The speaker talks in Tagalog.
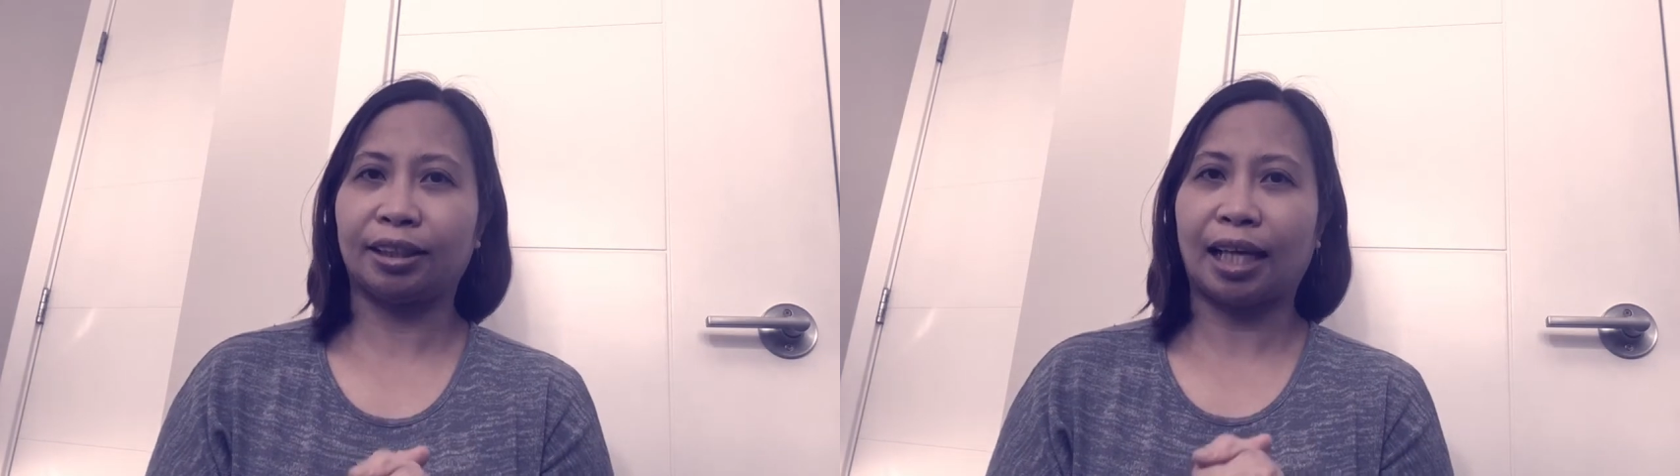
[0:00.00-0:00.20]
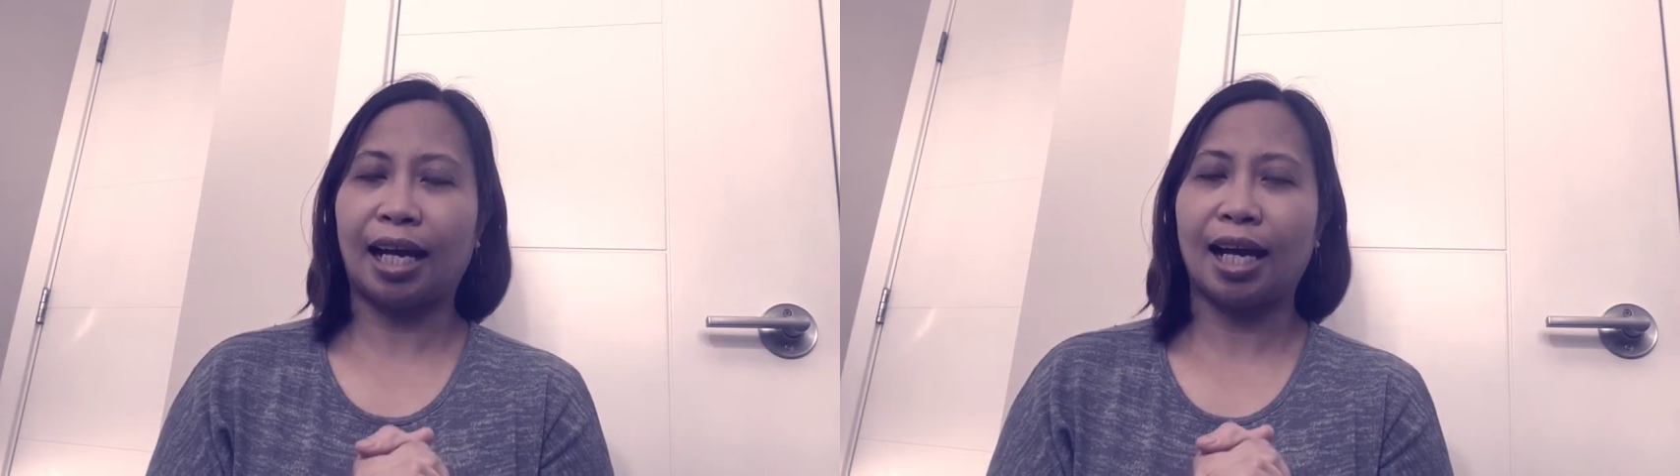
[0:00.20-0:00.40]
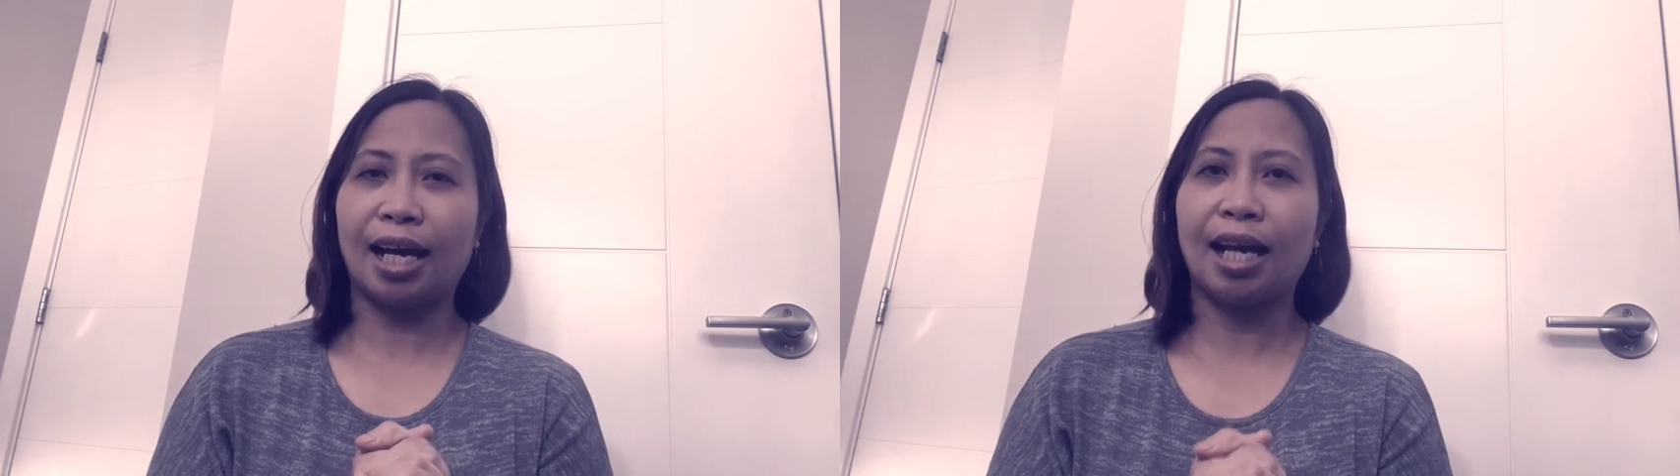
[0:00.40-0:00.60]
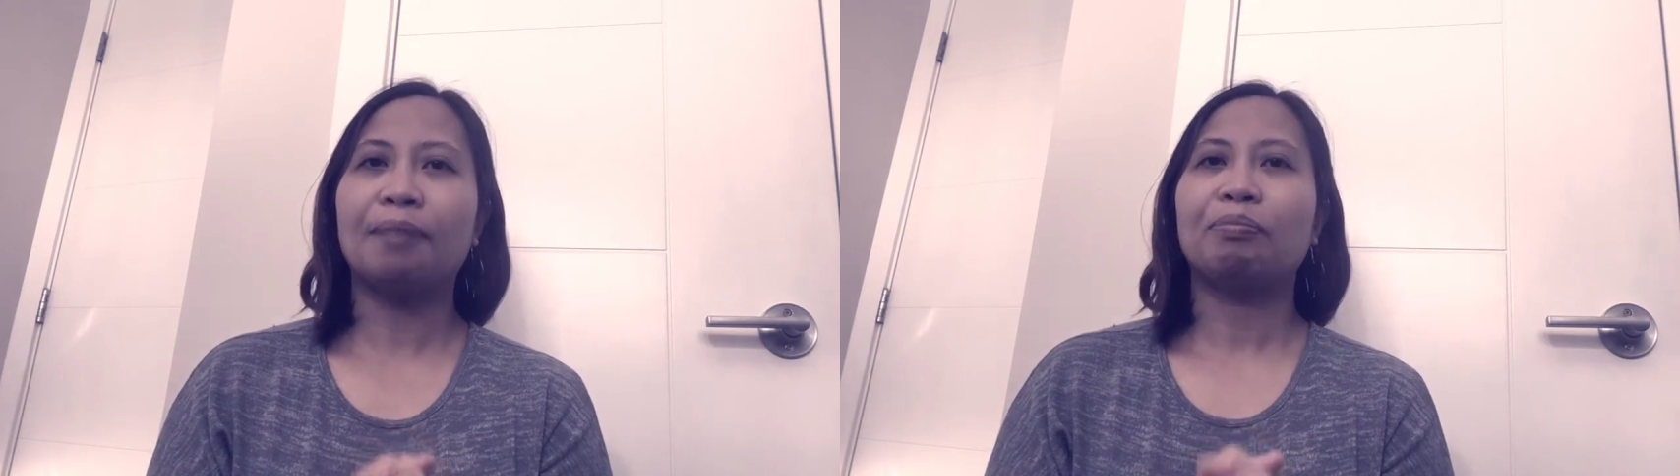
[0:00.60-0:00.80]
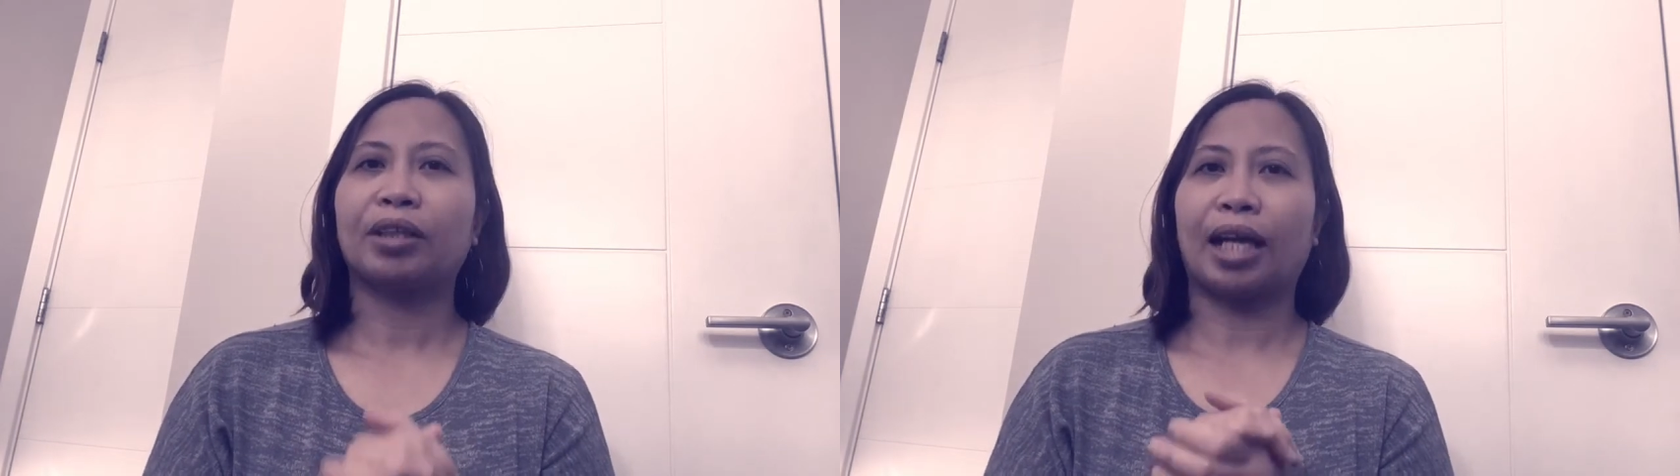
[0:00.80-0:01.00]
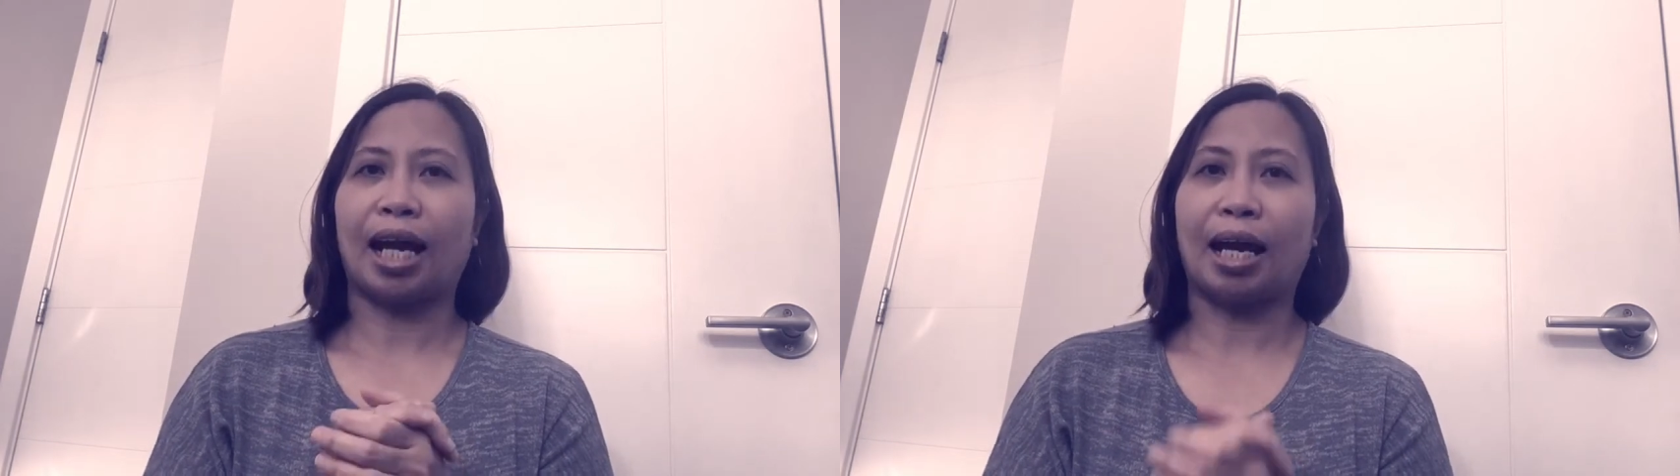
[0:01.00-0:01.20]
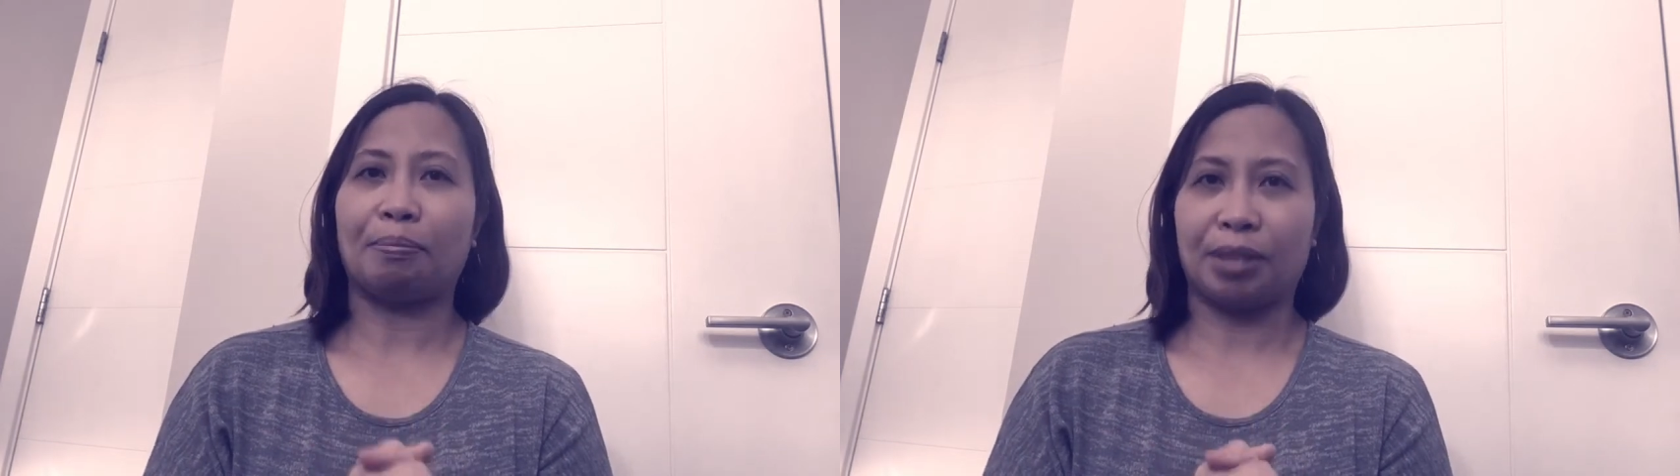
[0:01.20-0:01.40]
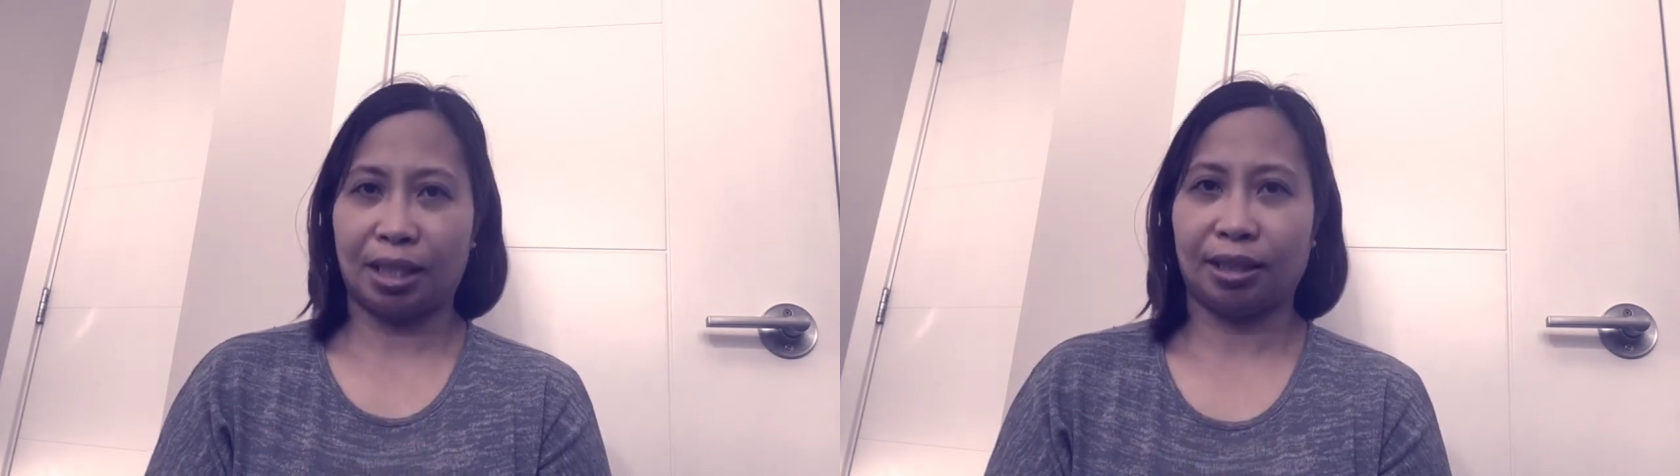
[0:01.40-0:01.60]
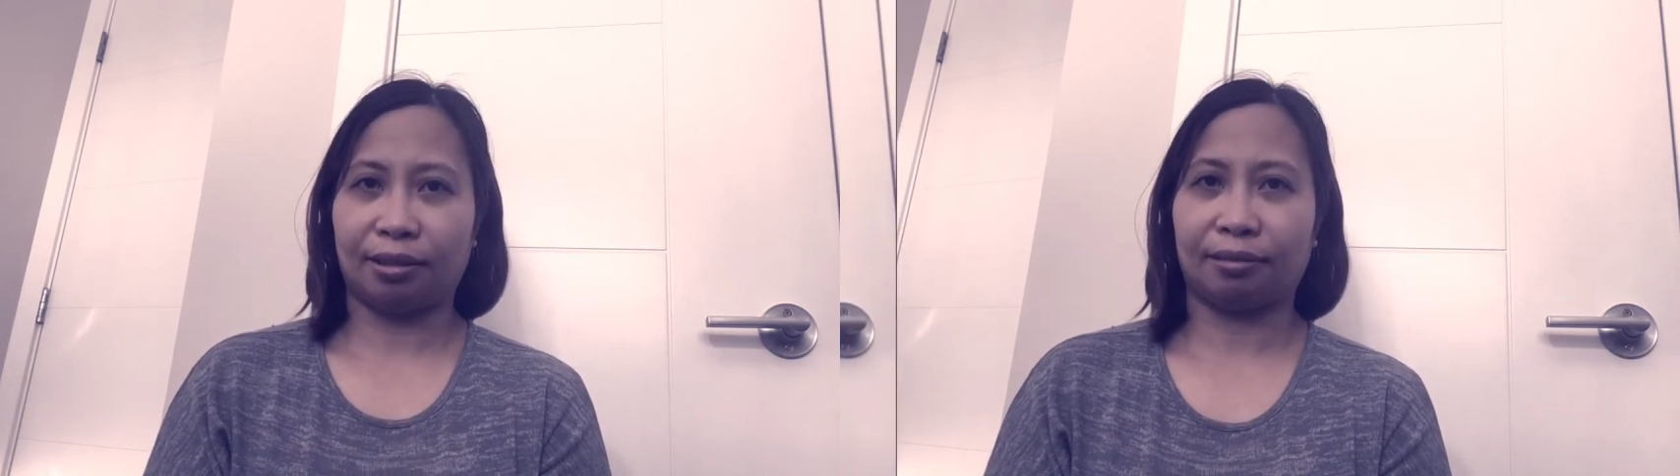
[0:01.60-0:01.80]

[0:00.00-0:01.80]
sa amin.